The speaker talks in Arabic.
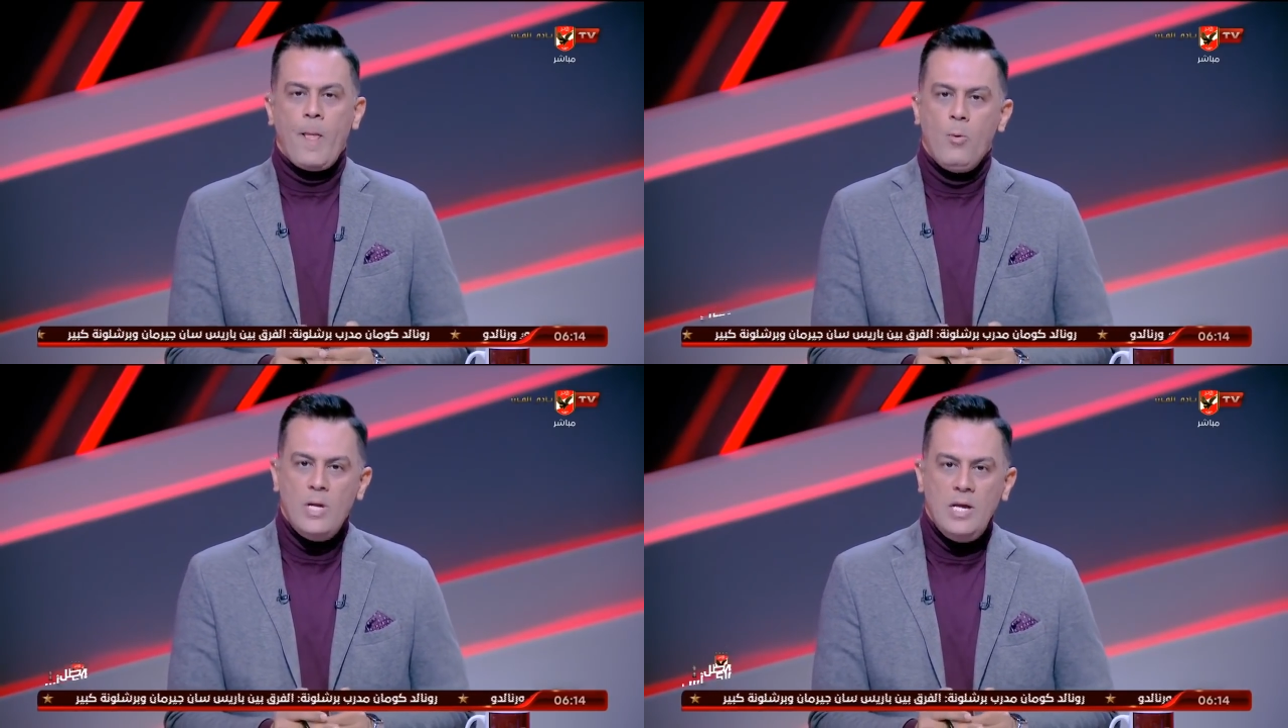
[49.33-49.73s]

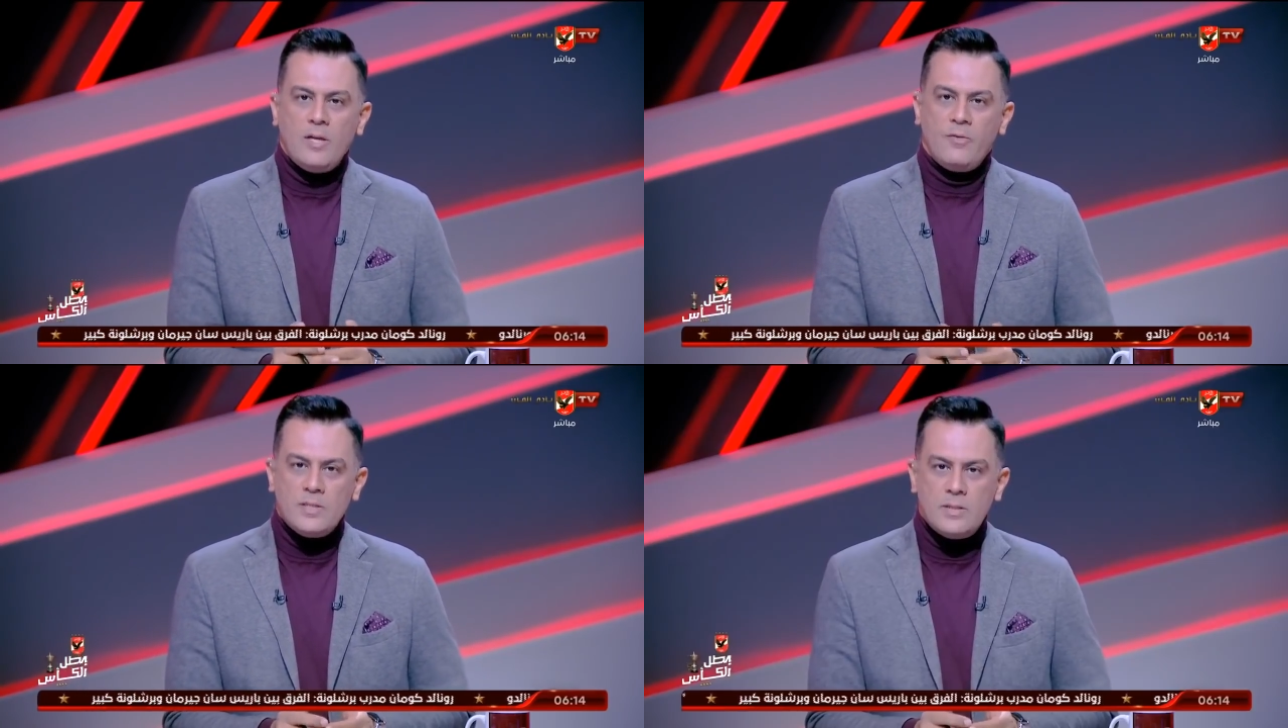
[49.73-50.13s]
وليه
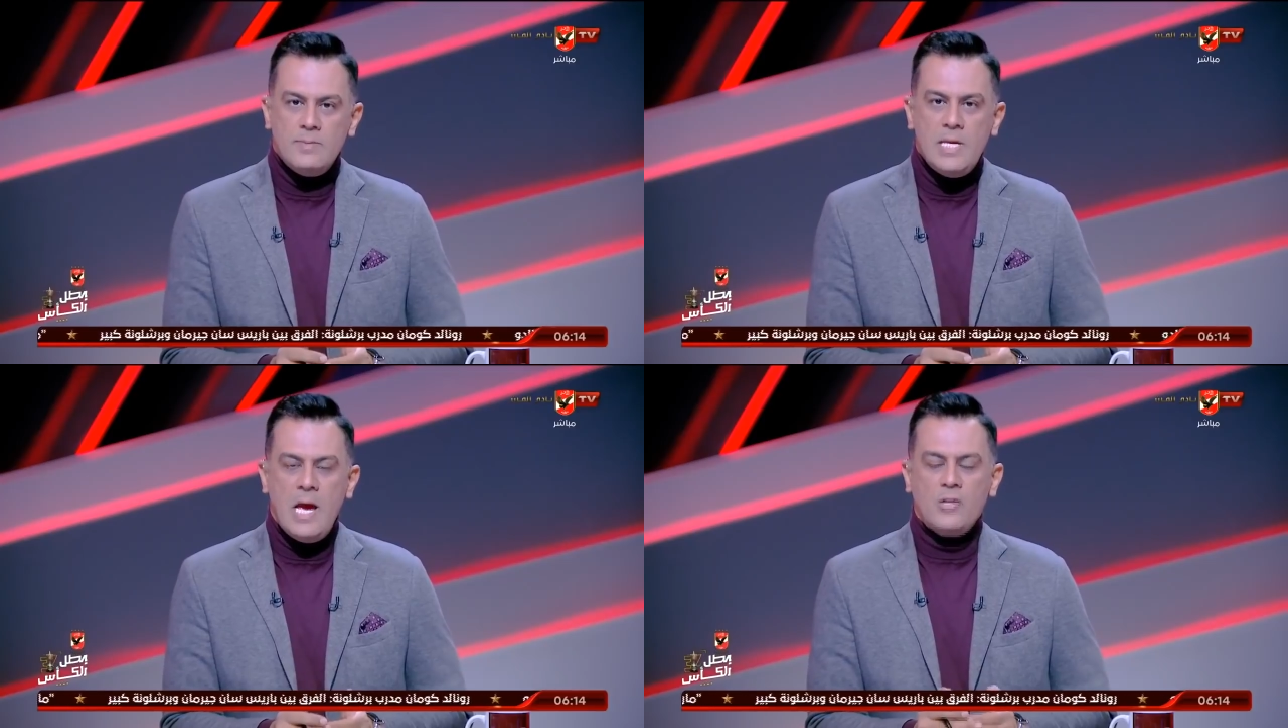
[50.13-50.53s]
احتفظت
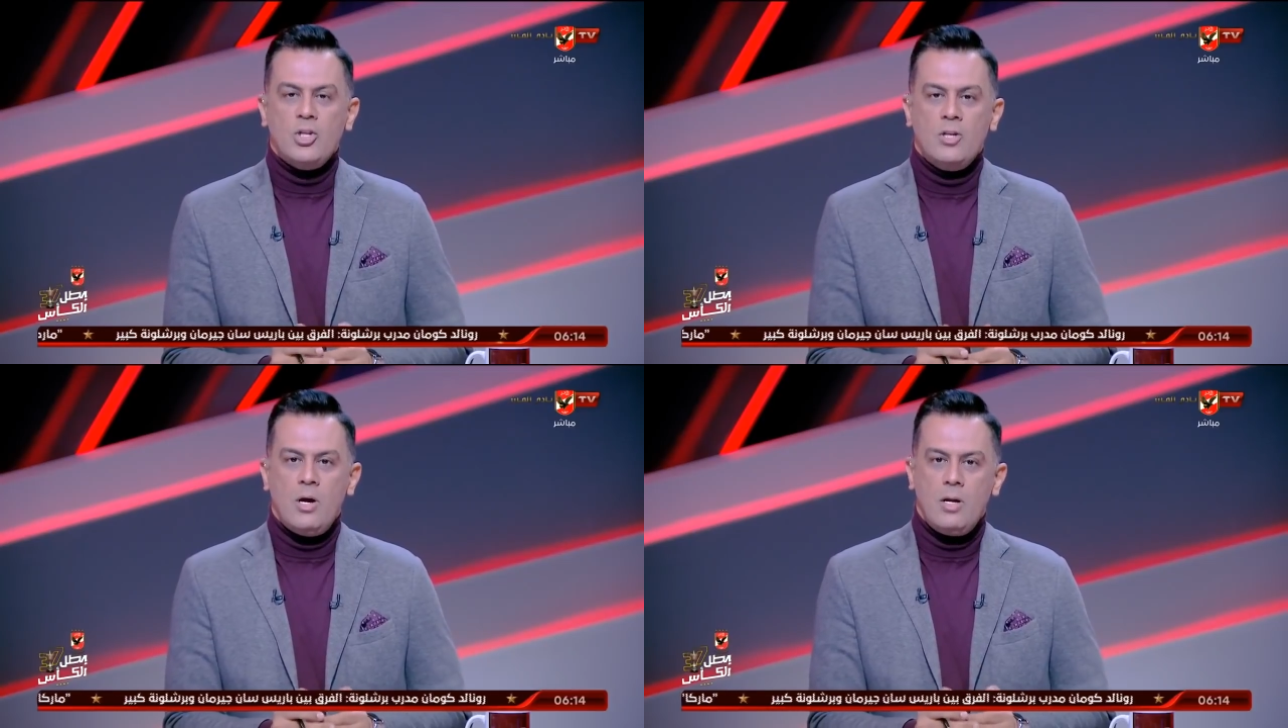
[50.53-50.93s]
بيها
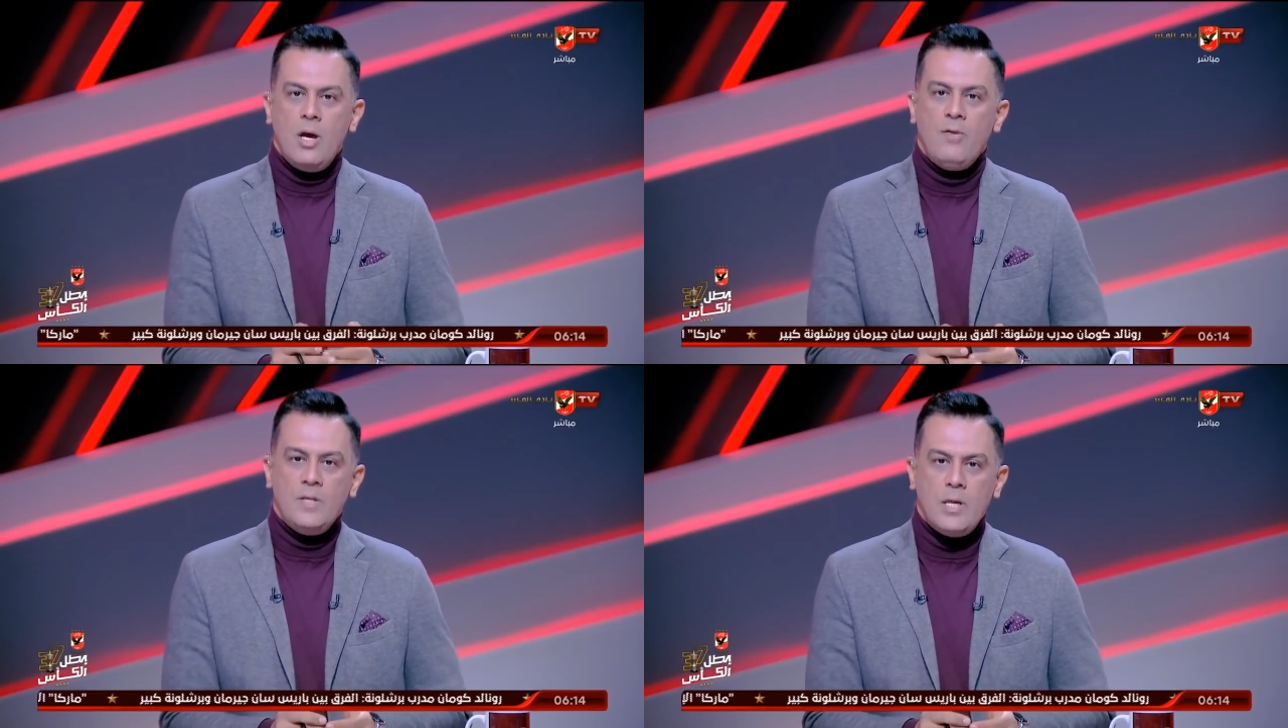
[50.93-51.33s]
عشان
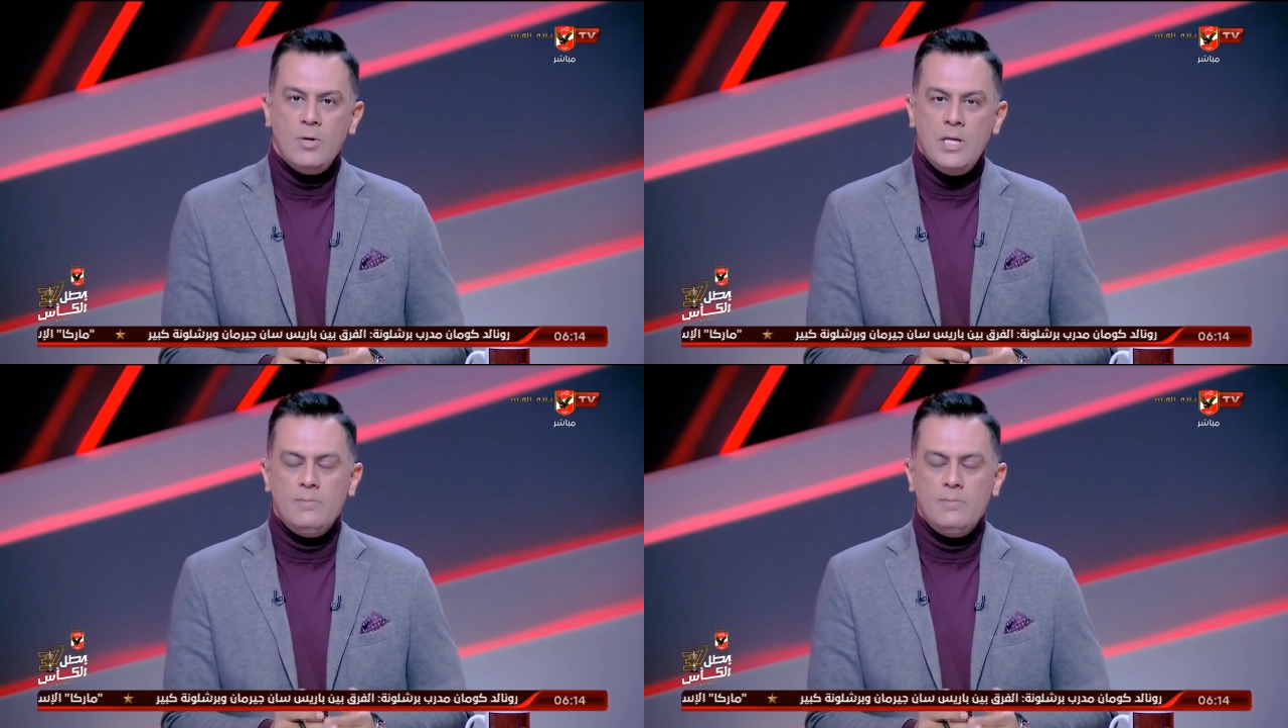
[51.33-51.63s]
تخرجها في توقيت